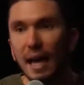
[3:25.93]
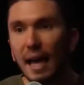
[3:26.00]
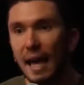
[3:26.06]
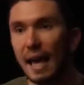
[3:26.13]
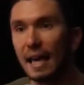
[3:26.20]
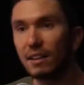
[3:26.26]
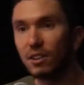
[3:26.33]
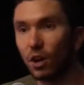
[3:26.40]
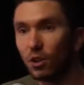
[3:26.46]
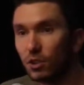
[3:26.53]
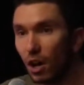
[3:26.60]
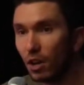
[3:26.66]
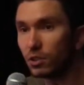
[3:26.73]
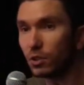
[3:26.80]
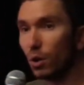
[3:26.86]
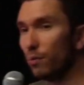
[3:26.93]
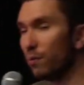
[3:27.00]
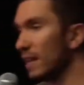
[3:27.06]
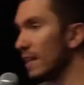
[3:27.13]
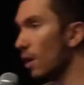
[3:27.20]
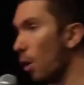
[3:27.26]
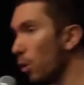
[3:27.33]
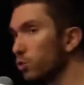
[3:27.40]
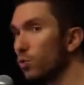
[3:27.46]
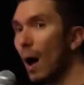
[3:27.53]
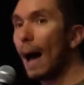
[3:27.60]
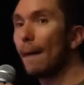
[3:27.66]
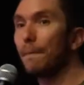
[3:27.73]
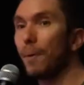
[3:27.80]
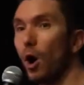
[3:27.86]
Et dans notre vie, on
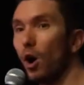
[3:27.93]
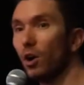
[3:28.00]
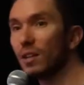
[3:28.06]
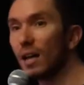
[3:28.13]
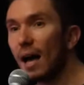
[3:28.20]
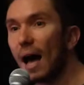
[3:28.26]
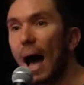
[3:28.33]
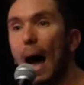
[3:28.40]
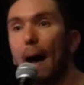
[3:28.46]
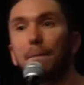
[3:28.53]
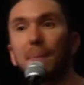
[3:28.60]
doit apprendre à